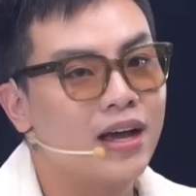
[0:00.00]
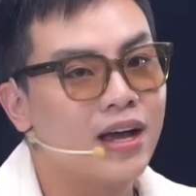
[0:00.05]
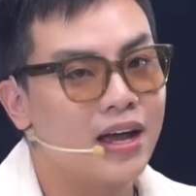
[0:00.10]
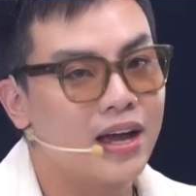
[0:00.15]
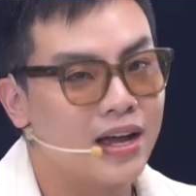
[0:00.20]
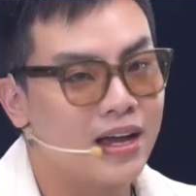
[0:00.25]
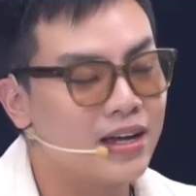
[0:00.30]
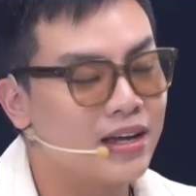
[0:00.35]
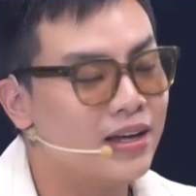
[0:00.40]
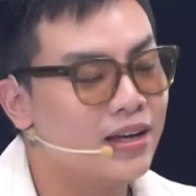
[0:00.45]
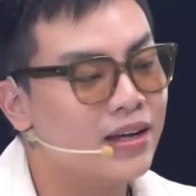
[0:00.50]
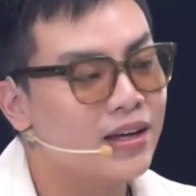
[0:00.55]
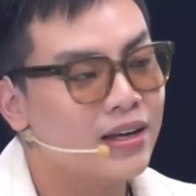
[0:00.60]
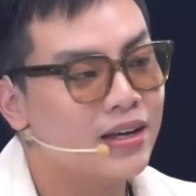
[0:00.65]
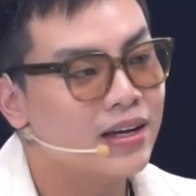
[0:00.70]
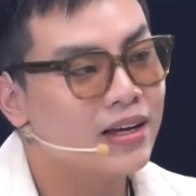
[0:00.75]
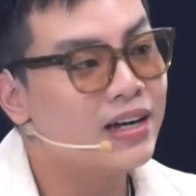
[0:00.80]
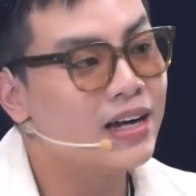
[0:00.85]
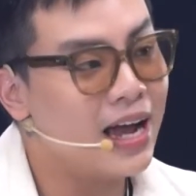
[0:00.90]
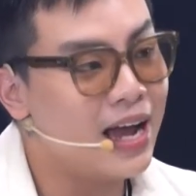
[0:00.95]
hệ
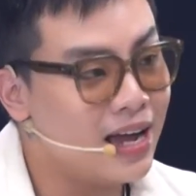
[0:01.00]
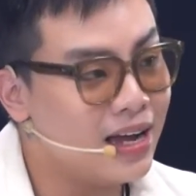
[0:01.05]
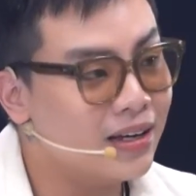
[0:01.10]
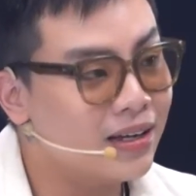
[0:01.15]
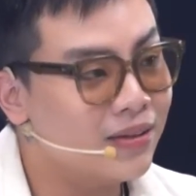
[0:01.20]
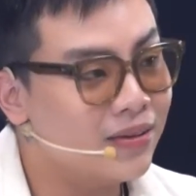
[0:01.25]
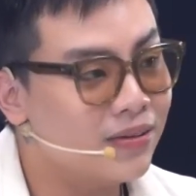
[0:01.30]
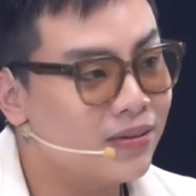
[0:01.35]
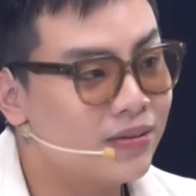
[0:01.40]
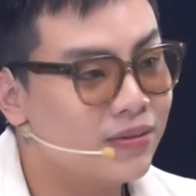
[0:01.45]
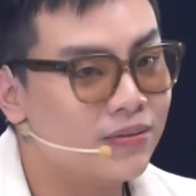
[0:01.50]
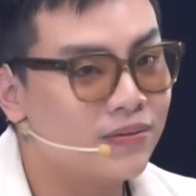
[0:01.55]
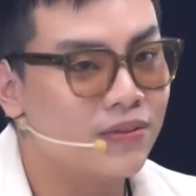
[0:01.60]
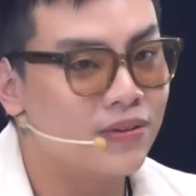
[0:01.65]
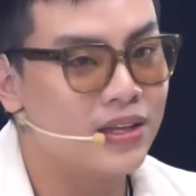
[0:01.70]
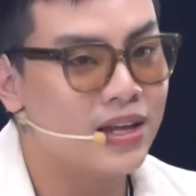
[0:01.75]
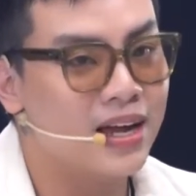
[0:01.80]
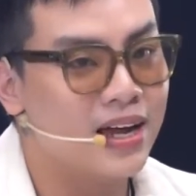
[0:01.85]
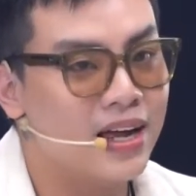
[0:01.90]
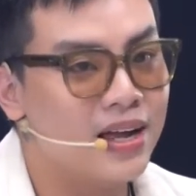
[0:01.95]
khác
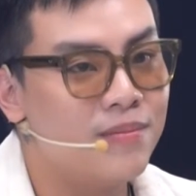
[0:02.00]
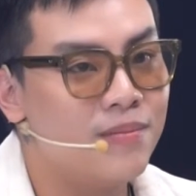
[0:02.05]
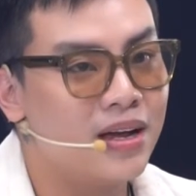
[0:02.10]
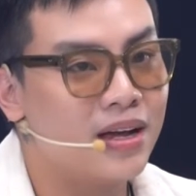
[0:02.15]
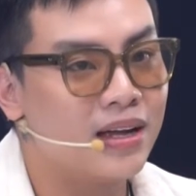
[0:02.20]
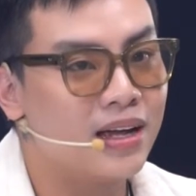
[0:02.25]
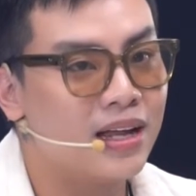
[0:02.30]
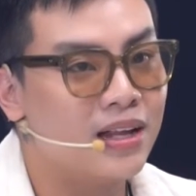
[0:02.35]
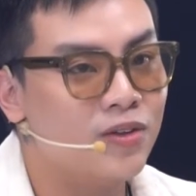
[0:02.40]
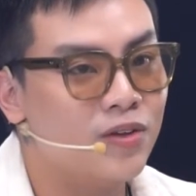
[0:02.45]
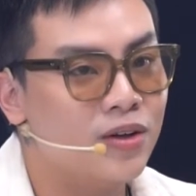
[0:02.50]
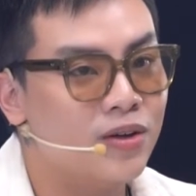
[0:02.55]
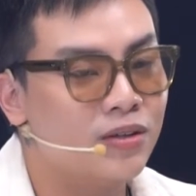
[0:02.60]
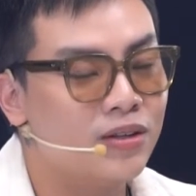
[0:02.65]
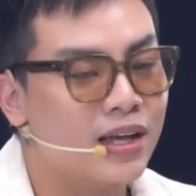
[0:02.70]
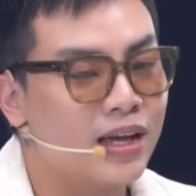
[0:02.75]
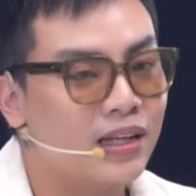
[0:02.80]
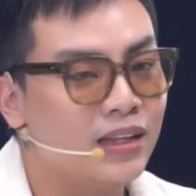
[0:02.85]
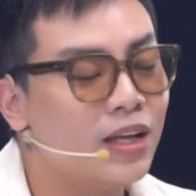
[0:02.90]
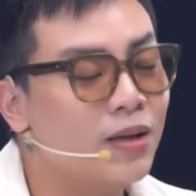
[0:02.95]
để mà anh duy có
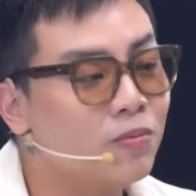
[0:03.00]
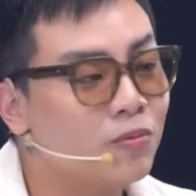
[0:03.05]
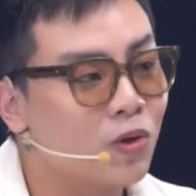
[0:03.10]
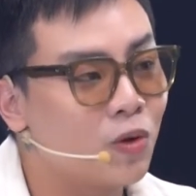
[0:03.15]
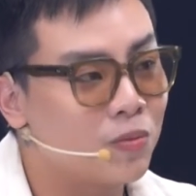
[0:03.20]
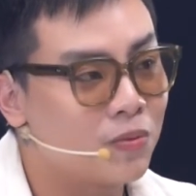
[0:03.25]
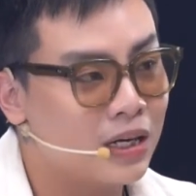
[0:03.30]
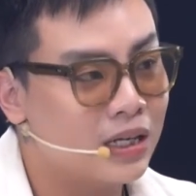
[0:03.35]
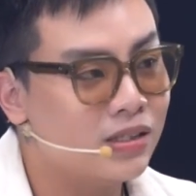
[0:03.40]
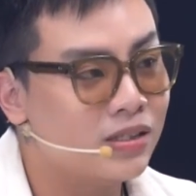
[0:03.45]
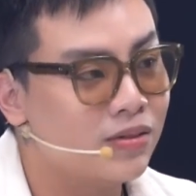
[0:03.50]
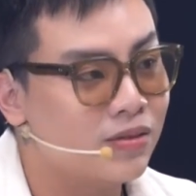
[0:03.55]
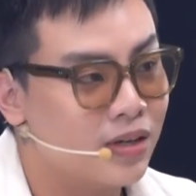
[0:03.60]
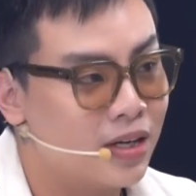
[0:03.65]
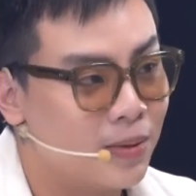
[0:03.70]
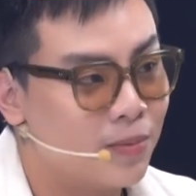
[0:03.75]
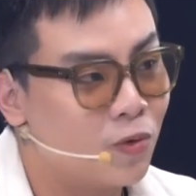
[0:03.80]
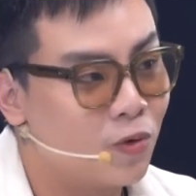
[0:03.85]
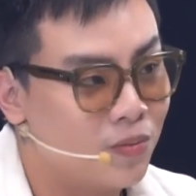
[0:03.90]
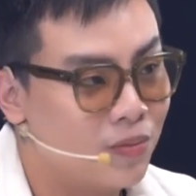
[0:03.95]
thể tiếp tục cái sự
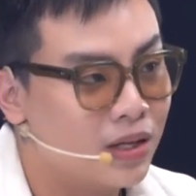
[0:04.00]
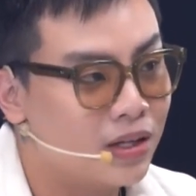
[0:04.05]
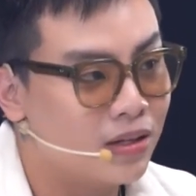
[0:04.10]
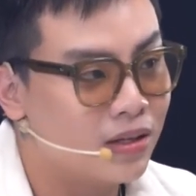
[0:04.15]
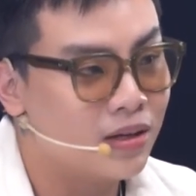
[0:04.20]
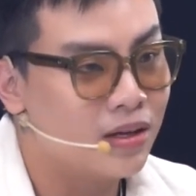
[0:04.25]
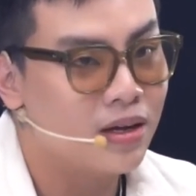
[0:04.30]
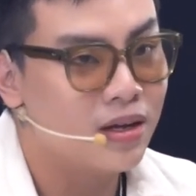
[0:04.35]
nghiệp của mình